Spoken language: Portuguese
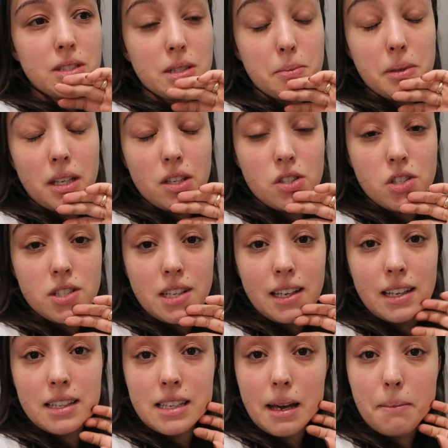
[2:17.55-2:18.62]
Um exame que
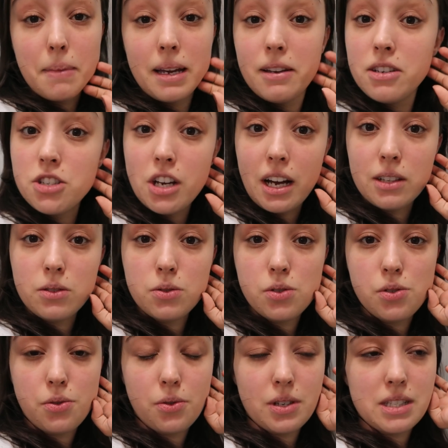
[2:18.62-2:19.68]
dizem que é bem
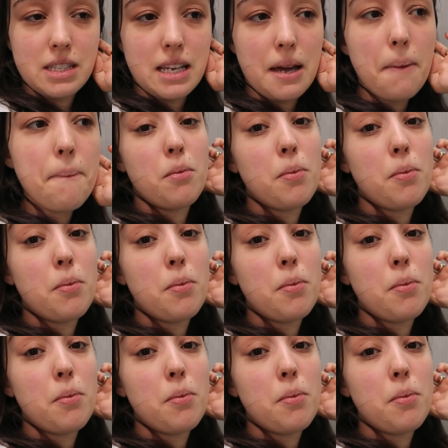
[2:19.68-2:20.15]
chato de fazer.